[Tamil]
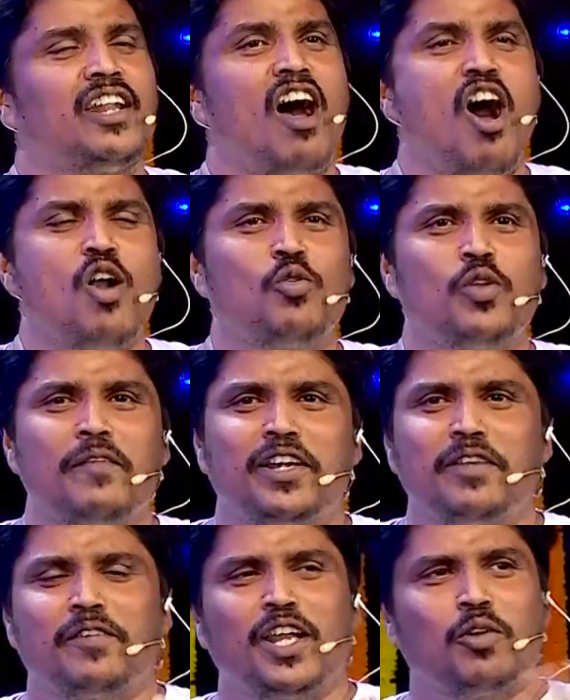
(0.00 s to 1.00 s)
நான் உன்னை
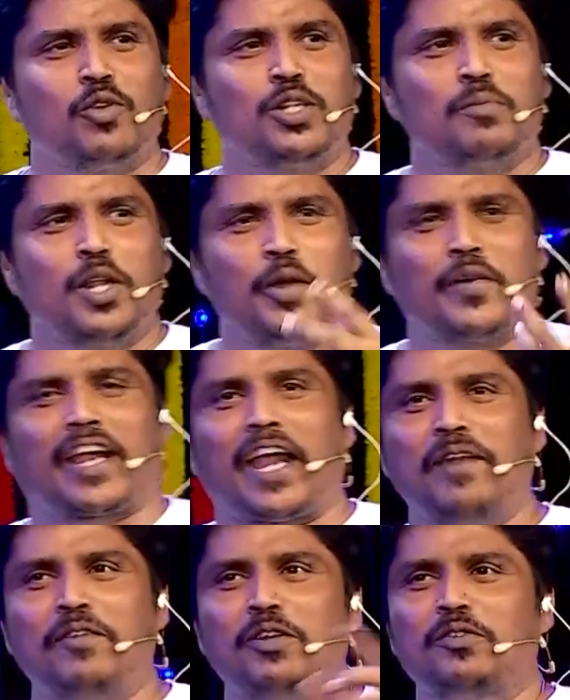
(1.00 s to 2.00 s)
விட்டு விலகுவதும் இல்லை உன்னை
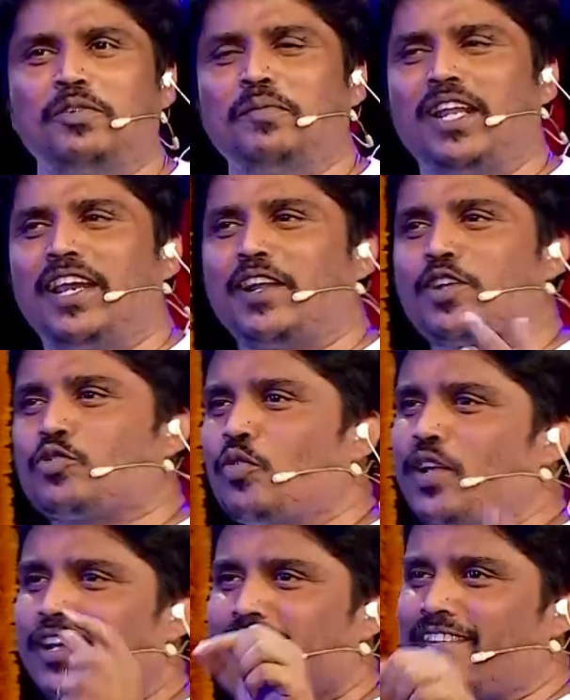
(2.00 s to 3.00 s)
கைவிடுவதும் இல்லை என்று
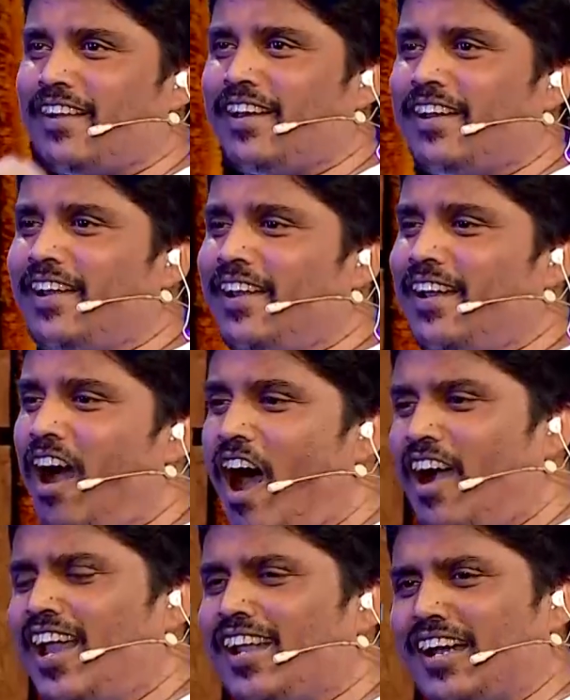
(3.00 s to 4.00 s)
சொல்லி இருக்கிறாரு
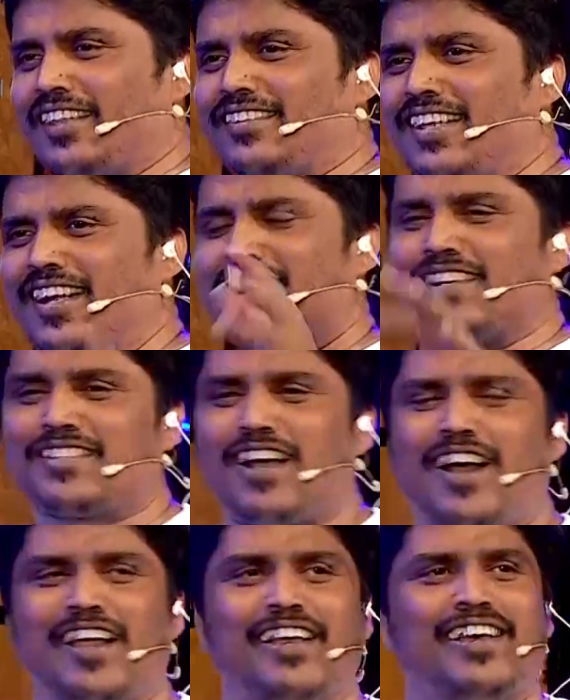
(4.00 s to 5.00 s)
ஆகையால் கர்த்தரனுக்கு
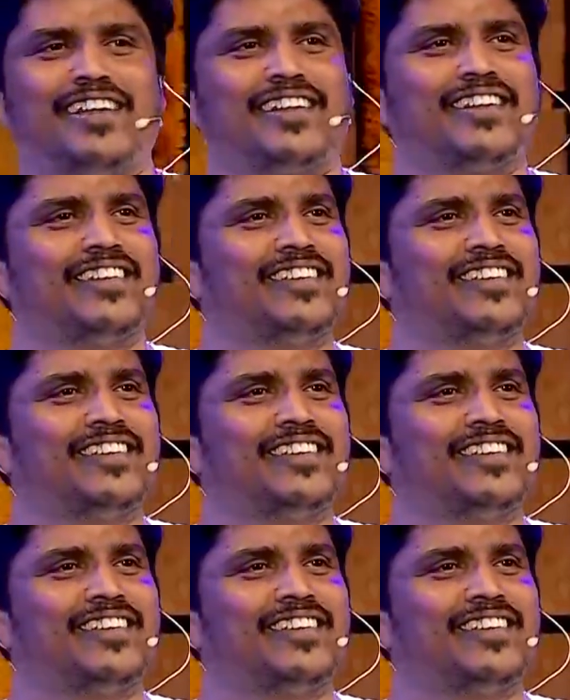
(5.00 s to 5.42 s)
சகாயர்